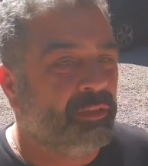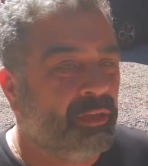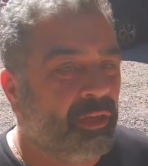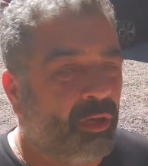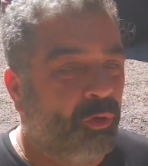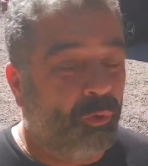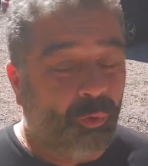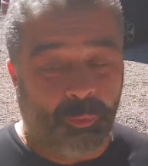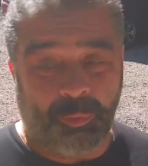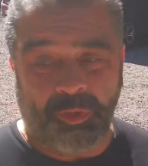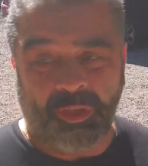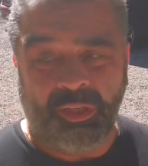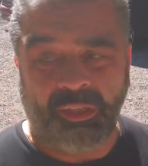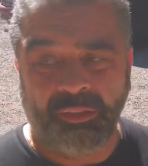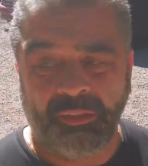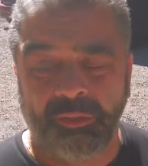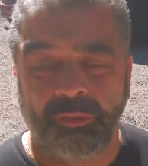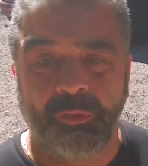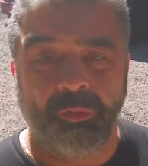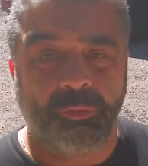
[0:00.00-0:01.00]
auch
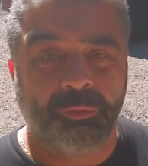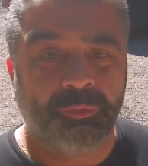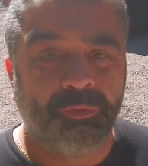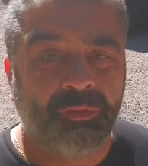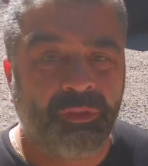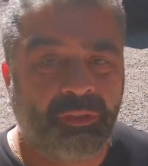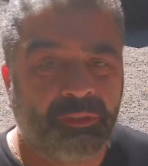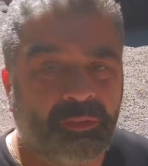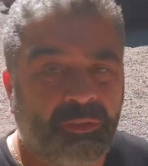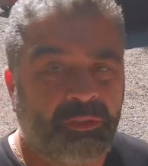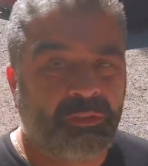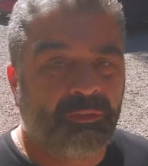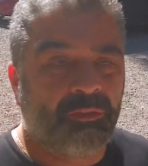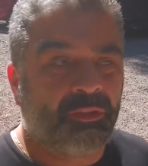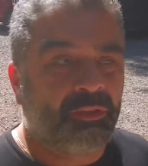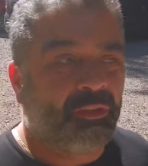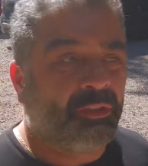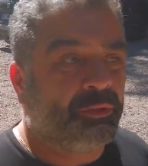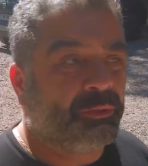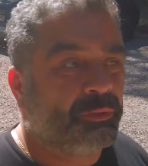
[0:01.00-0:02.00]
übernachten dürfen. Also ich
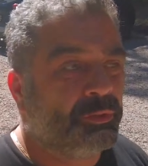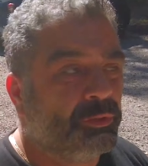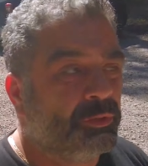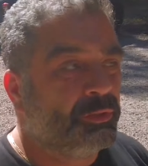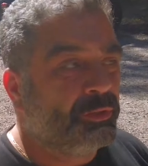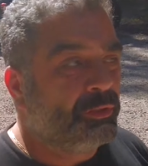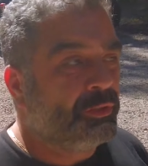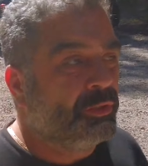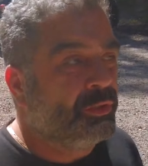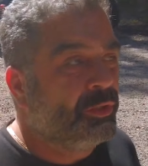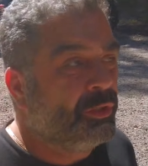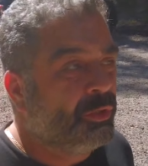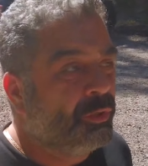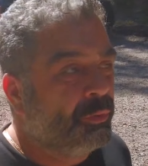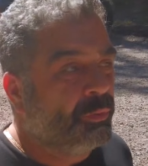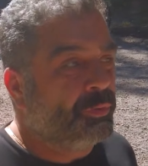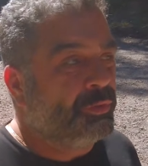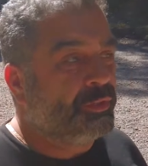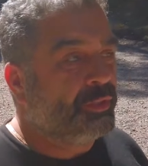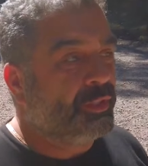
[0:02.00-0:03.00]
werde auch
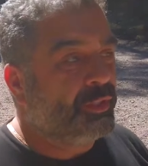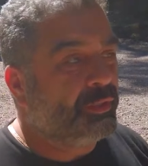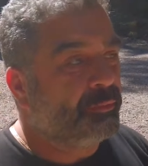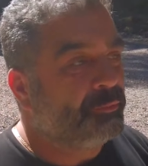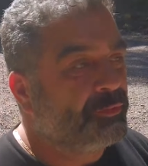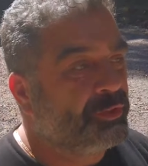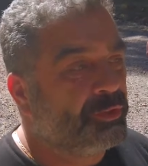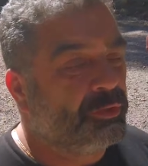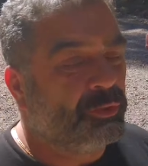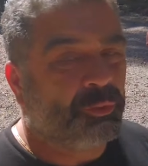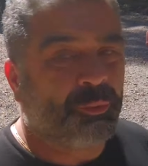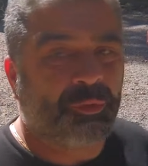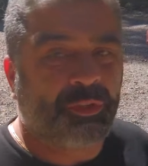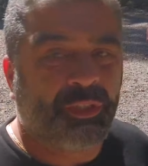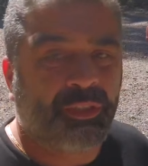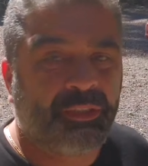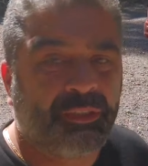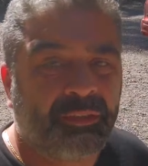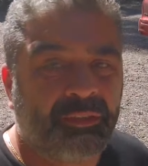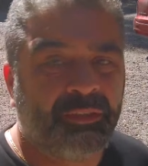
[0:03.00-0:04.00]
heute Abend hier
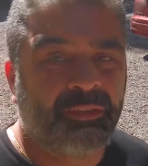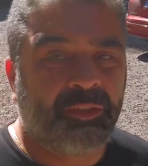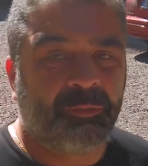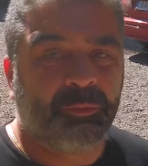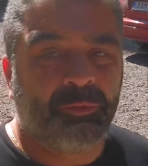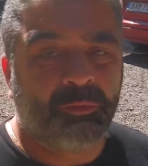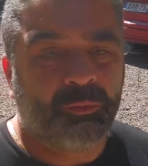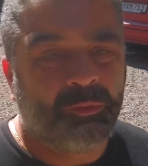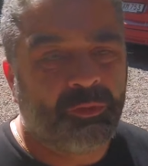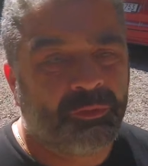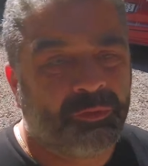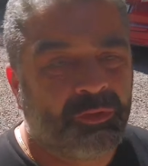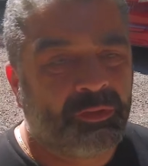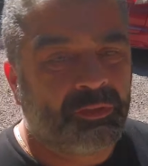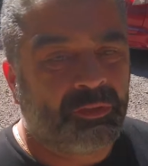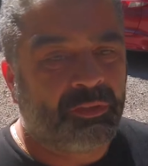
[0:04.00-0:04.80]
übernachten. Ich bin ungefähr